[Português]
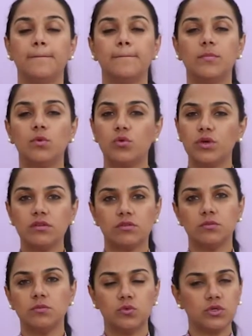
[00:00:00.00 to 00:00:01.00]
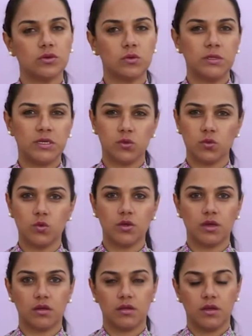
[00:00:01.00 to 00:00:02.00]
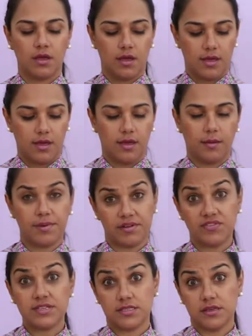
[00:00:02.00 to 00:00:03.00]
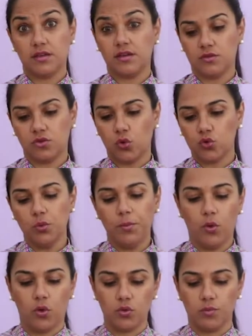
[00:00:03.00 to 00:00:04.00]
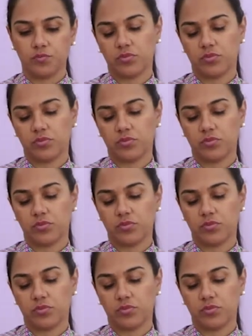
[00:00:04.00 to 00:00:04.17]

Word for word: muito, muita cobertura é, para fazer todo o bolo.